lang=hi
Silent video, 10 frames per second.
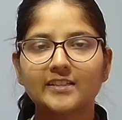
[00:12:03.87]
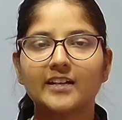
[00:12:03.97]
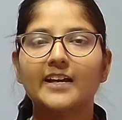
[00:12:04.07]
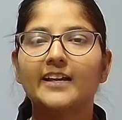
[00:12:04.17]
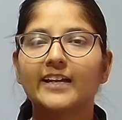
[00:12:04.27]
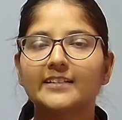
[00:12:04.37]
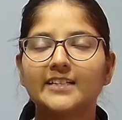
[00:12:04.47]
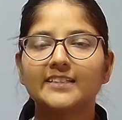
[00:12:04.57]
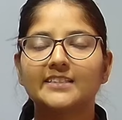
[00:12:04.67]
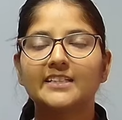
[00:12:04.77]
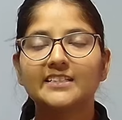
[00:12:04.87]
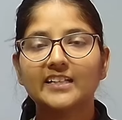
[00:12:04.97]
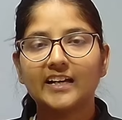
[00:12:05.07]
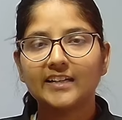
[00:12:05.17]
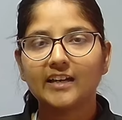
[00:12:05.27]
करना है कैसे टेस्ट सीरीज
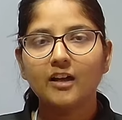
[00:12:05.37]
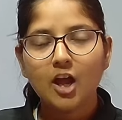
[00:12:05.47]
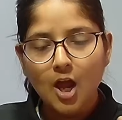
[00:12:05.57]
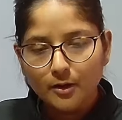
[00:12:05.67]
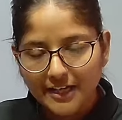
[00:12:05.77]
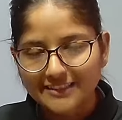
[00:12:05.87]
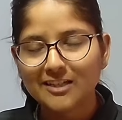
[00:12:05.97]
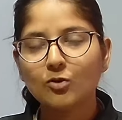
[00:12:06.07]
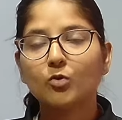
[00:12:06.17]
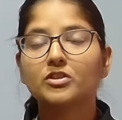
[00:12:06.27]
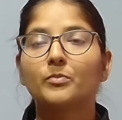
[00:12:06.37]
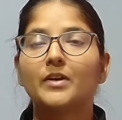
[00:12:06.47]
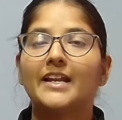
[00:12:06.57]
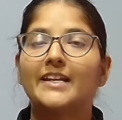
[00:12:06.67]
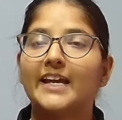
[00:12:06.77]
लगानी है कैसे नोट्स
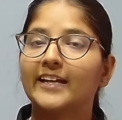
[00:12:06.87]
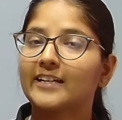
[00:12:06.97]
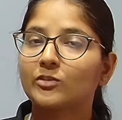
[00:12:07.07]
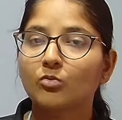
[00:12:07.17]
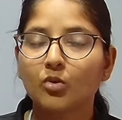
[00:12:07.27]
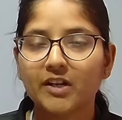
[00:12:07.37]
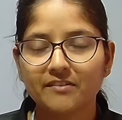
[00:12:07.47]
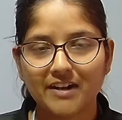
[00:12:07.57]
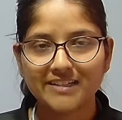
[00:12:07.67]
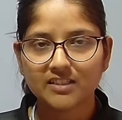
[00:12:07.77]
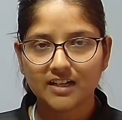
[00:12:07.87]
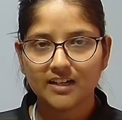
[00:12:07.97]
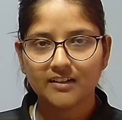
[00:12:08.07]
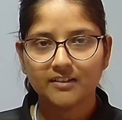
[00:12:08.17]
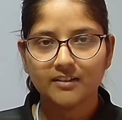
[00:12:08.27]
बनाने हैं कैसे उनको रिवाइज करना
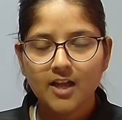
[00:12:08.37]
है